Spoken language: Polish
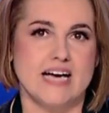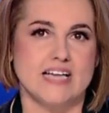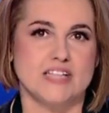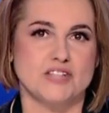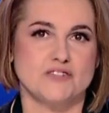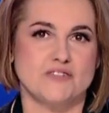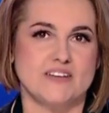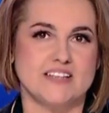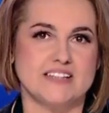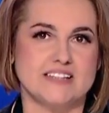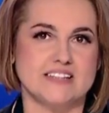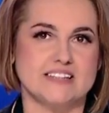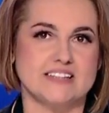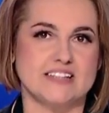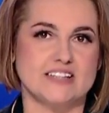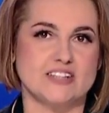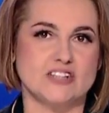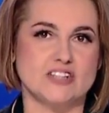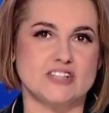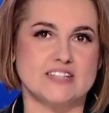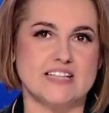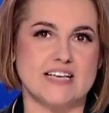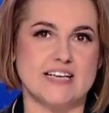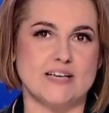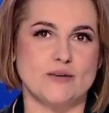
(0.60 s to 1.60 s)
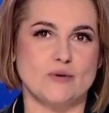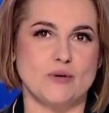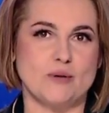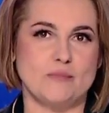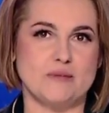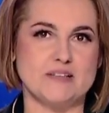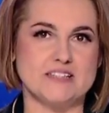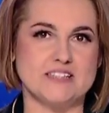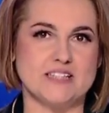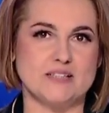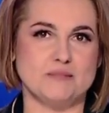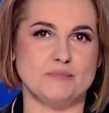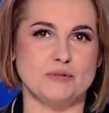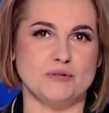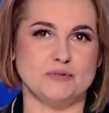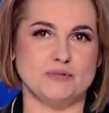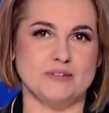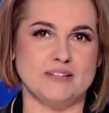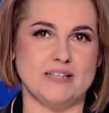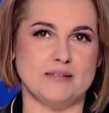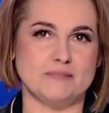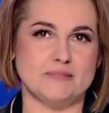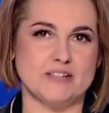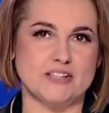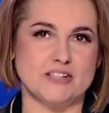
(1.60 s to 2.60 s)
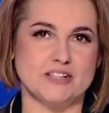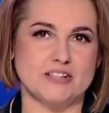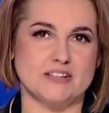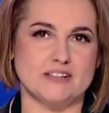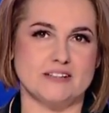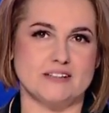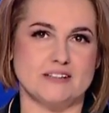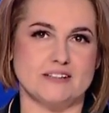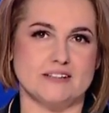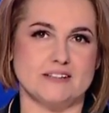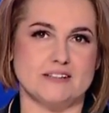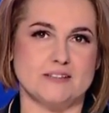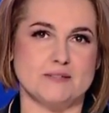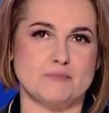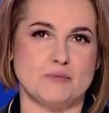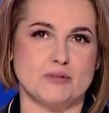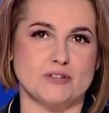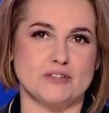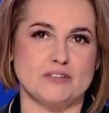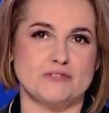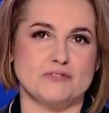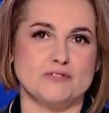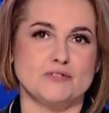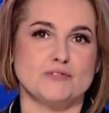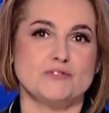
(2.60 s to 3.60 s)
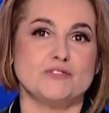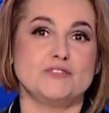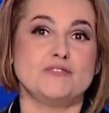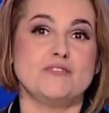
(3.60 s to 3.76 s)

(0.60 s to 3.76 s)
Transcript: Czwartek na Igrzyskach Europejskich był dniem naszych e, sportowców.